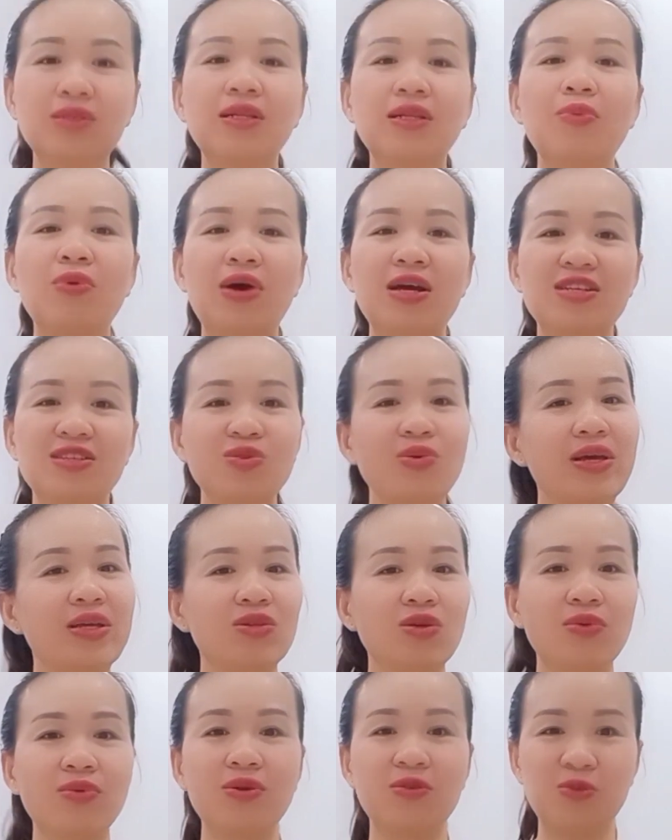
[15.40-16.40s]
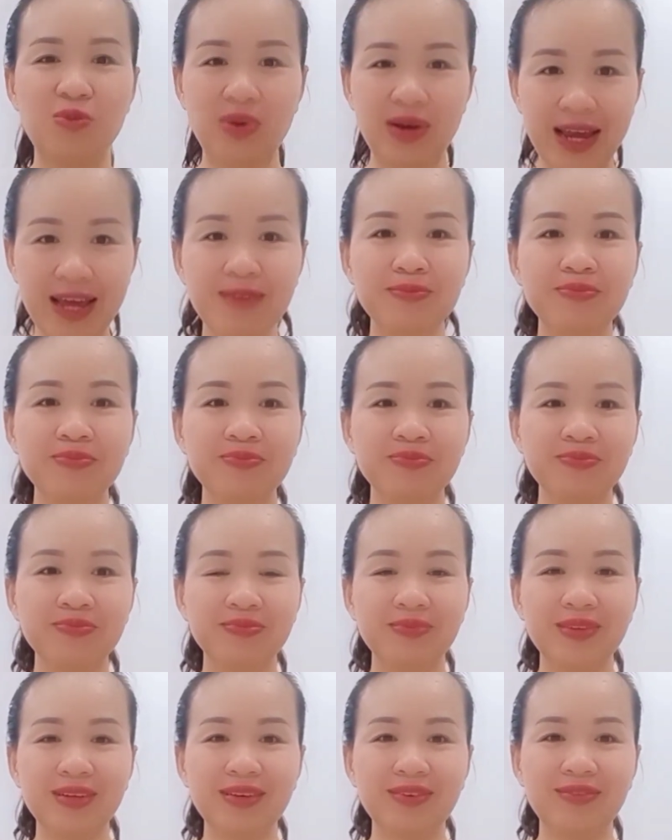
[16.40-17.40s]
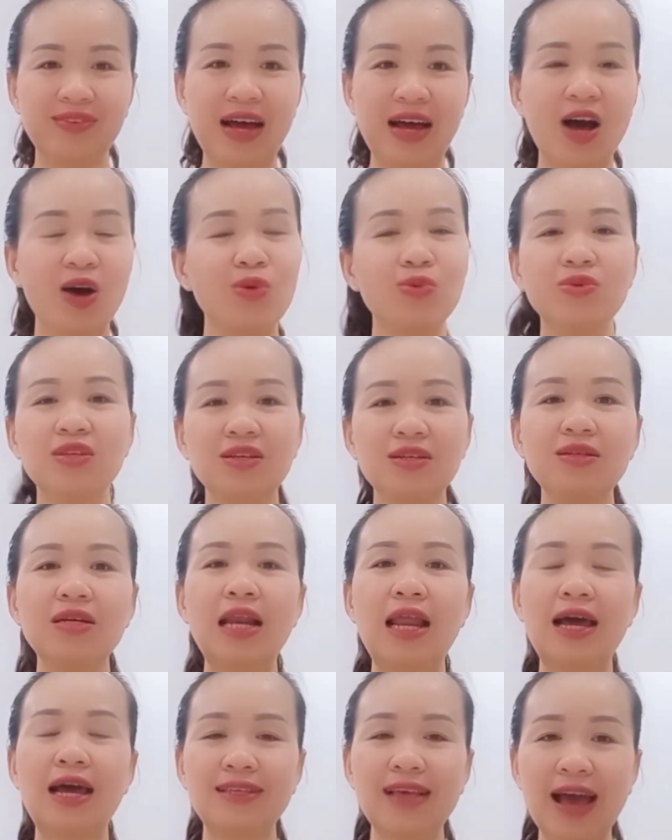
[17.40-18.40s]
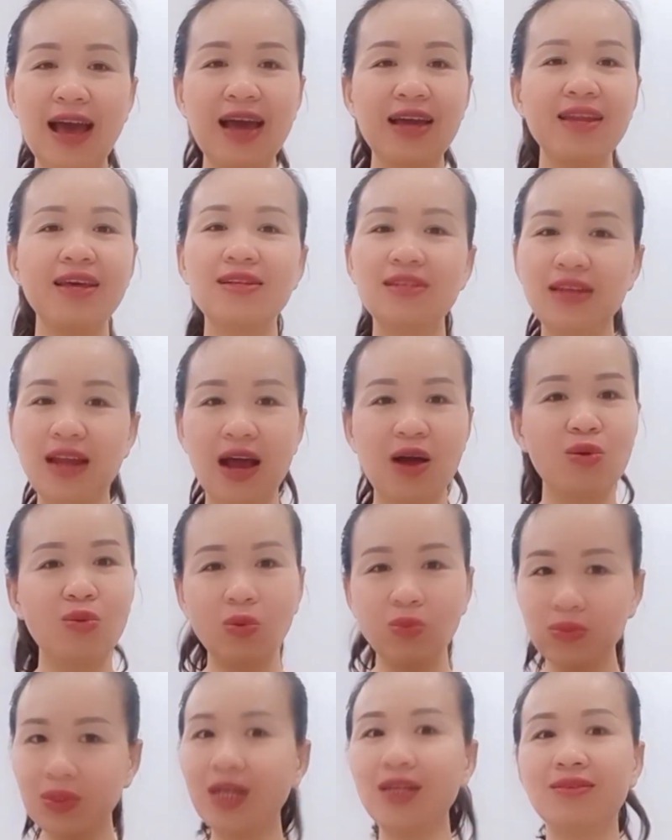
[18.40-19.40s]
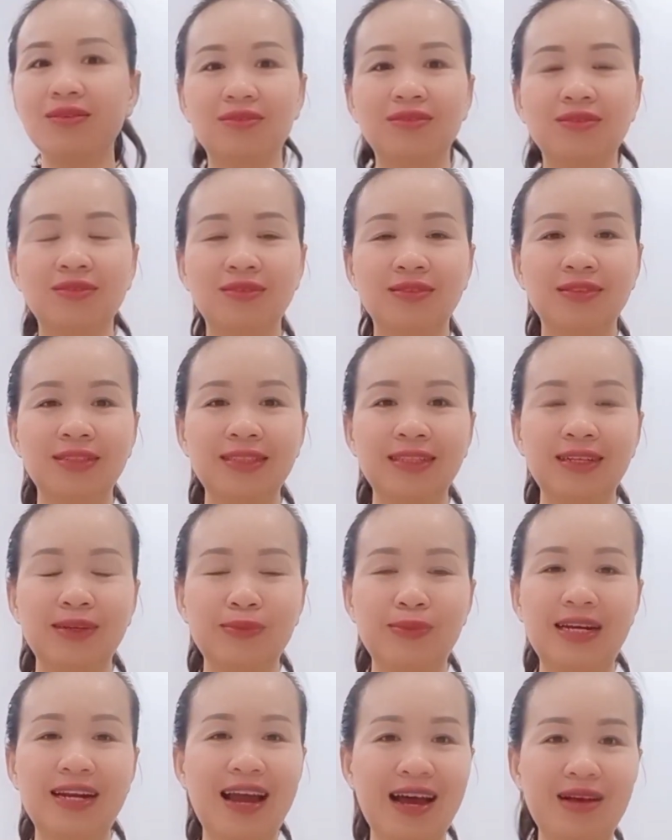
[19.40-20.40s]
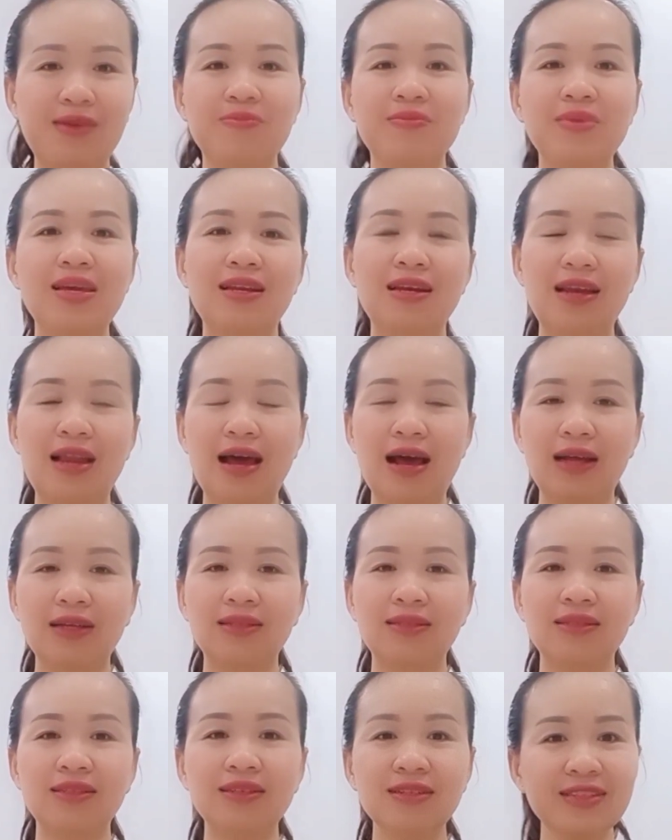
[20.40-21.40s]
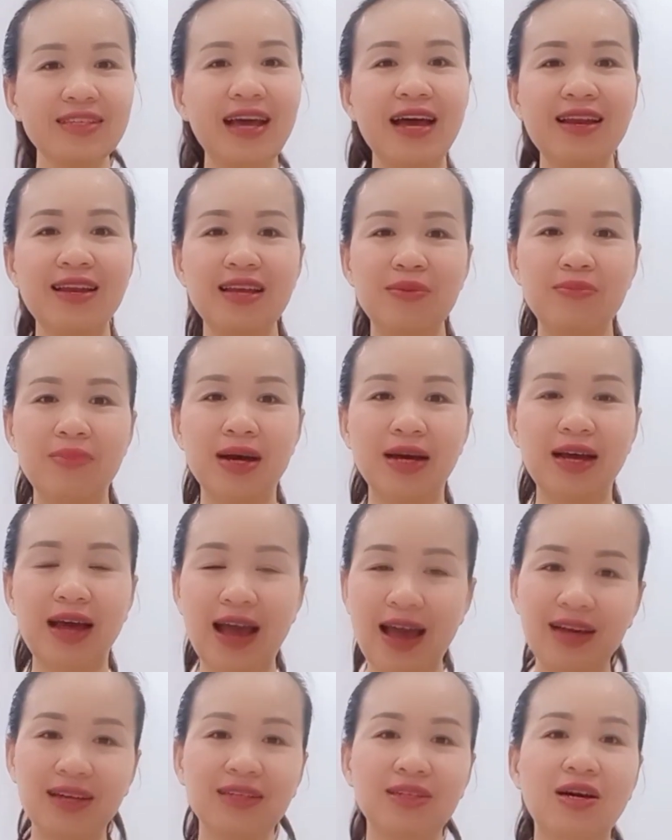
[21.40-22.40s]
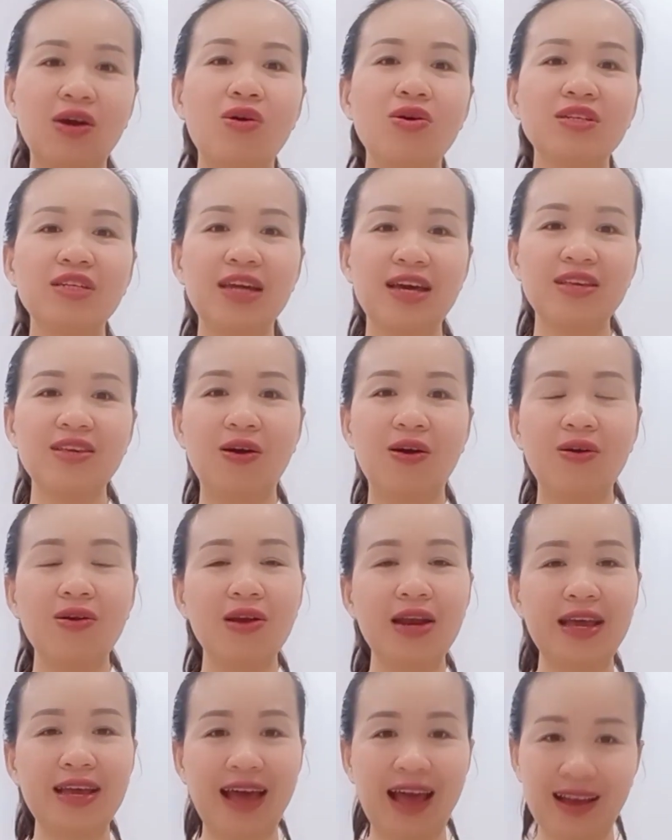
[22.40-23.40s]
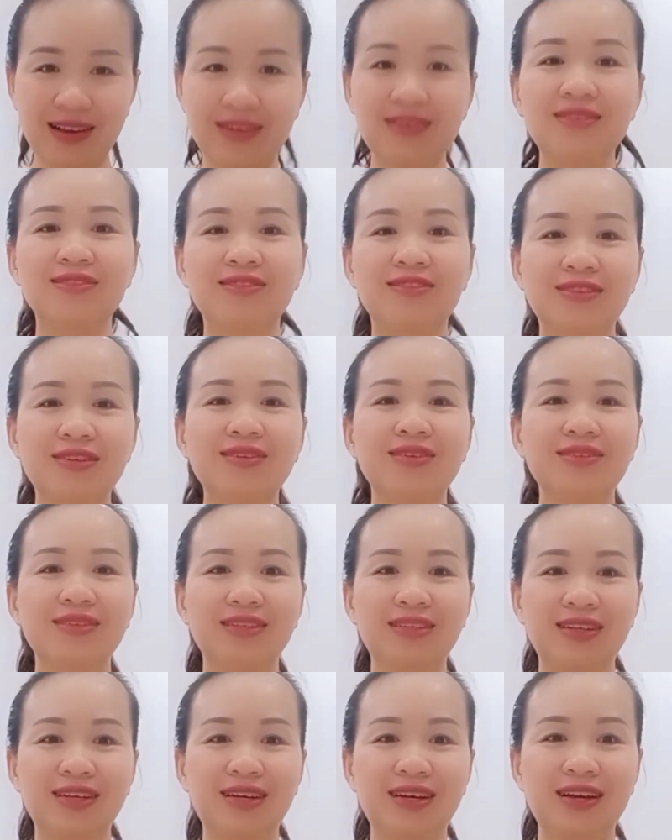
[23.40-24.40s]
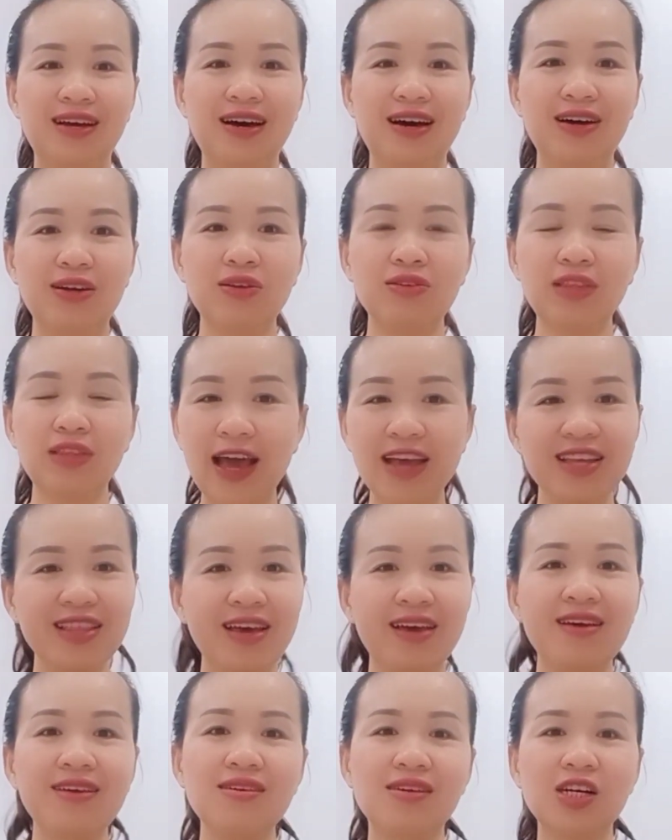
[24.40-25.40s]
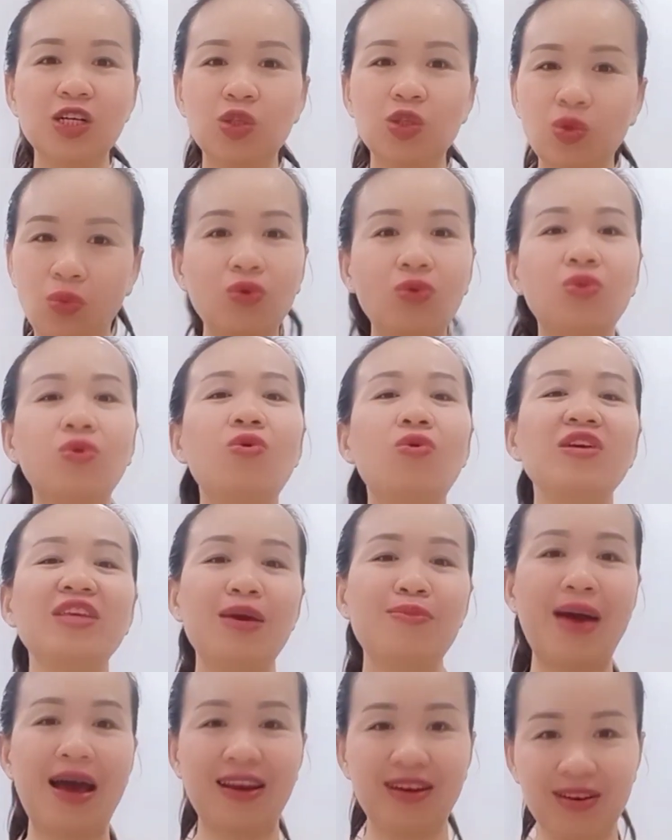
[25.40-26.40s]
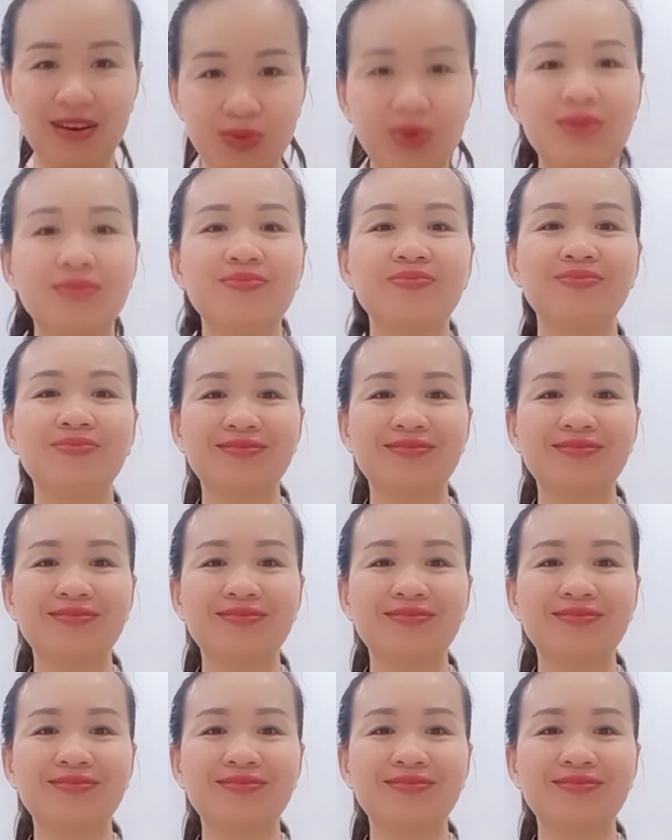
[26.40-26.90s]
tập đoàn sức khỏe Sovereign Và hầu như là gia đình nào cũng cần Và đặc biệt là những gia đình mà càng có trẻ nhỏ lại càng cần nữa à, Nó thay thế được cái tủ thuốc nhà bạn luôn